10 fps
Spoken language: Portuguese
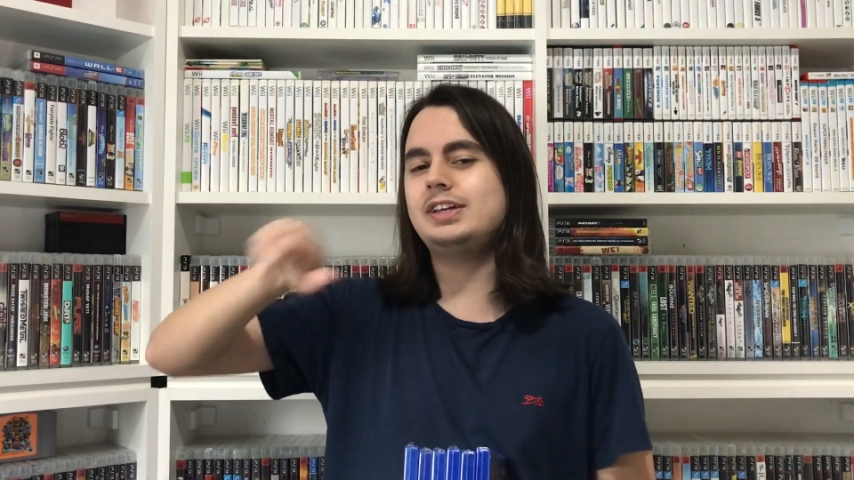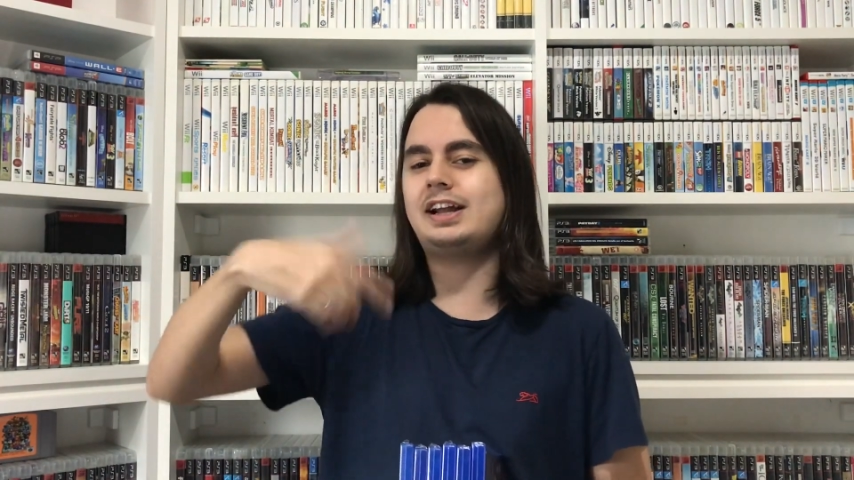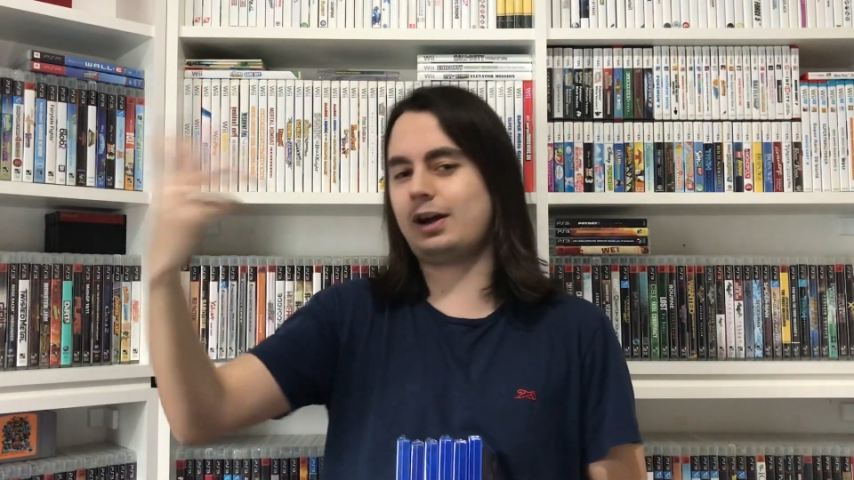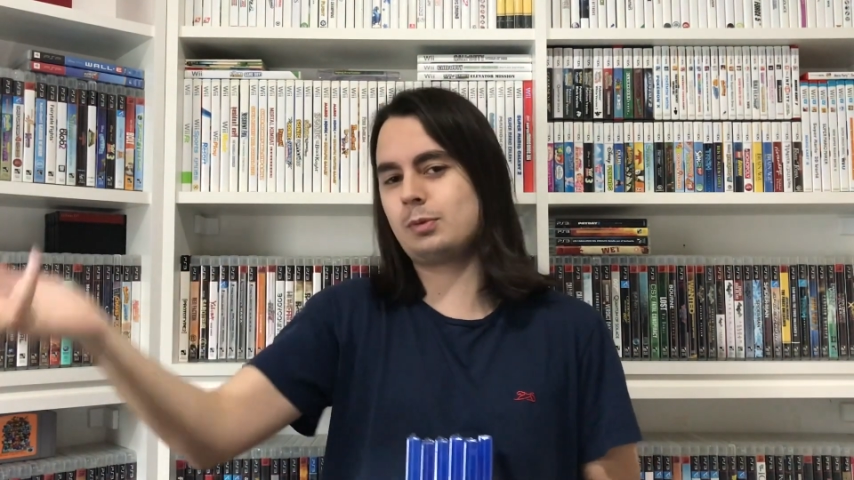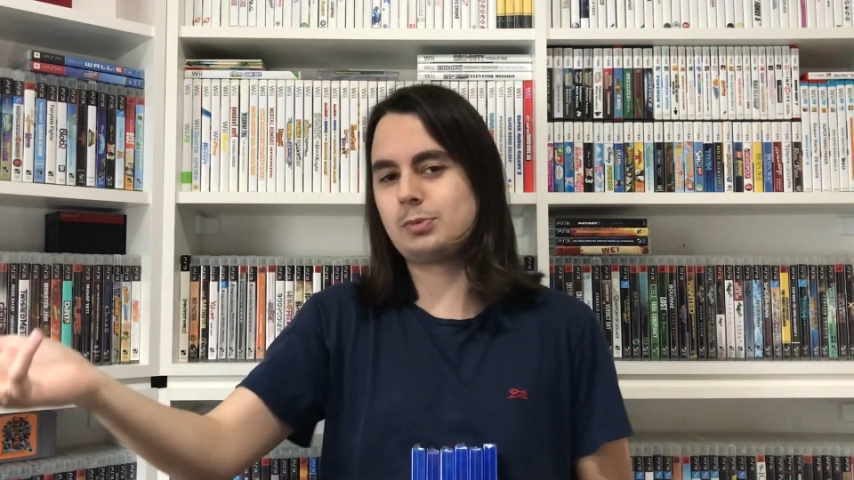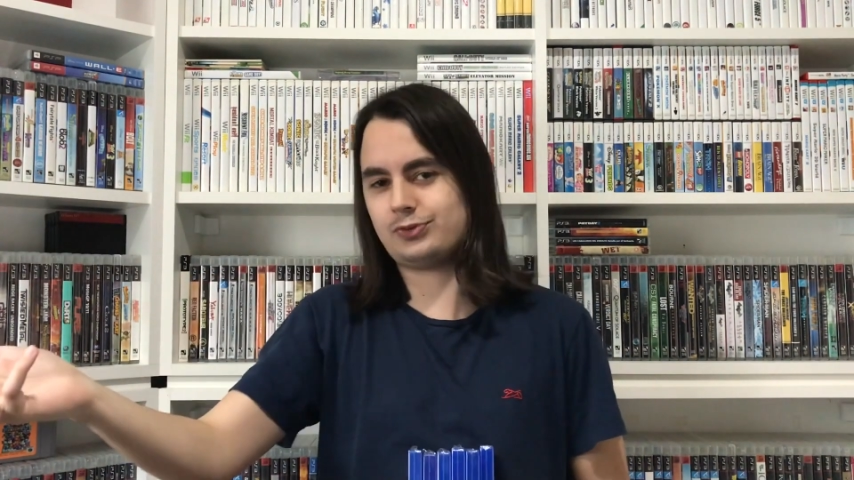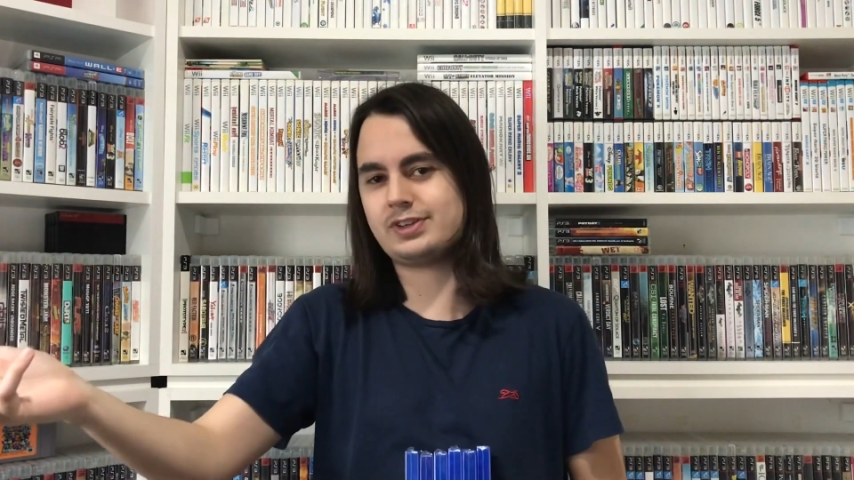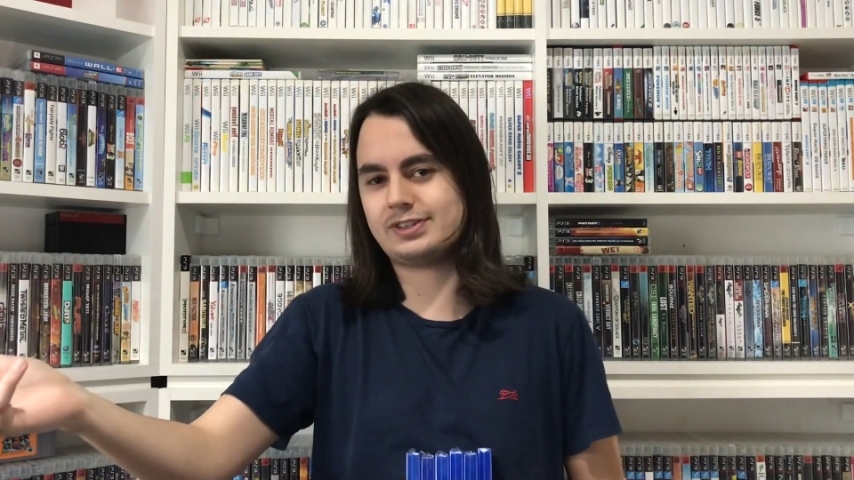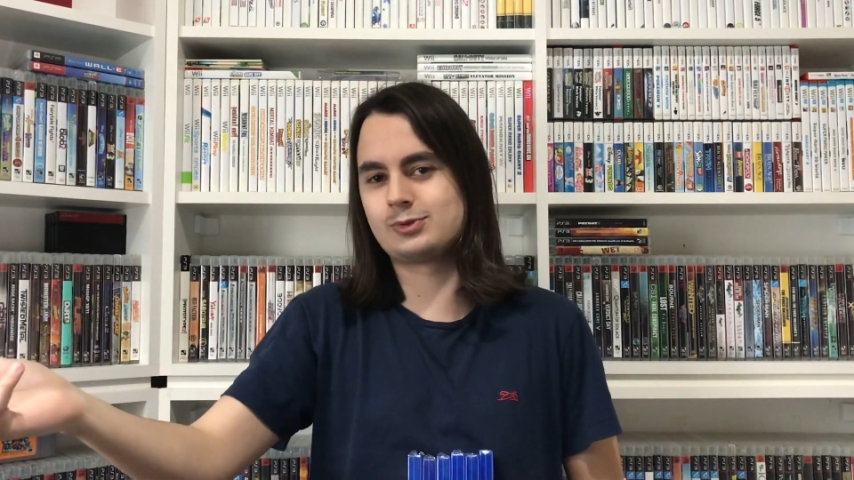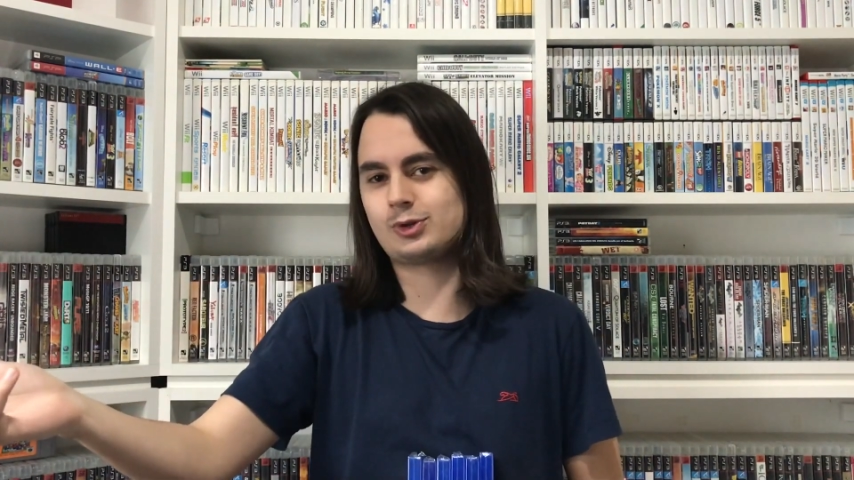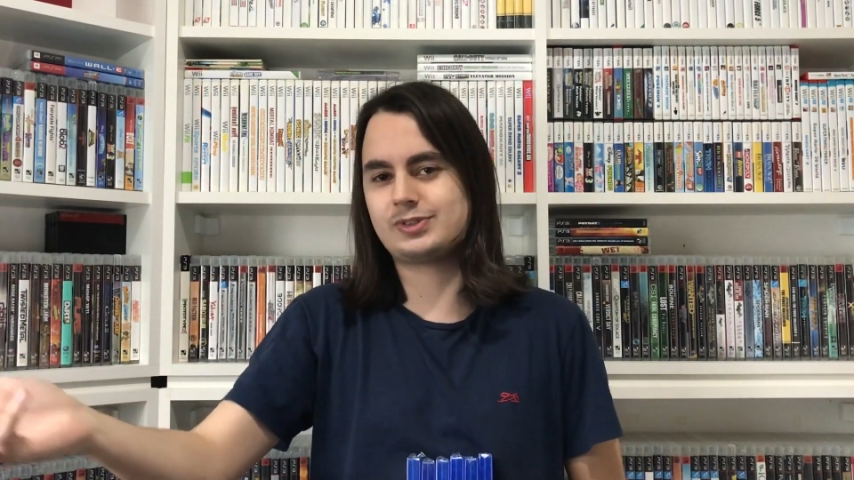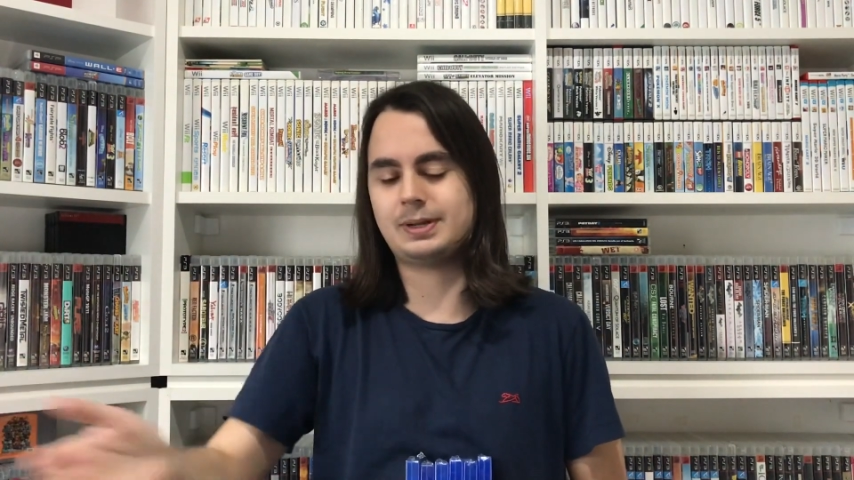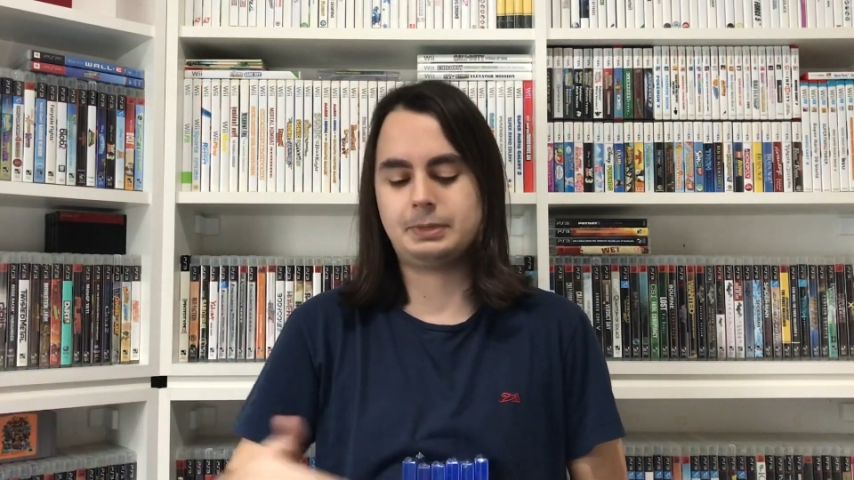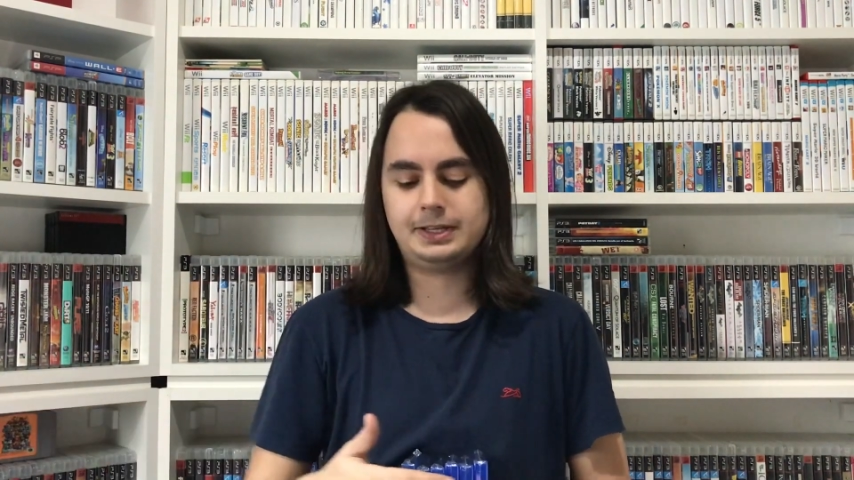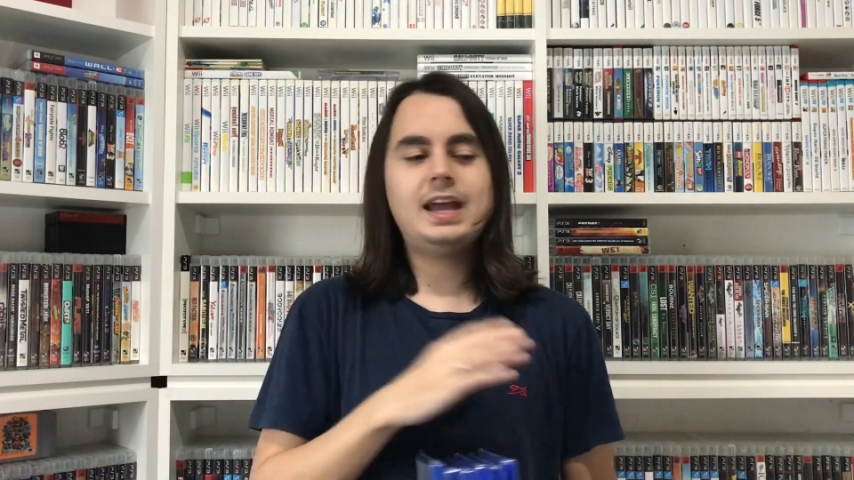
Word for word: e ele acabou me oferecendo os outros também.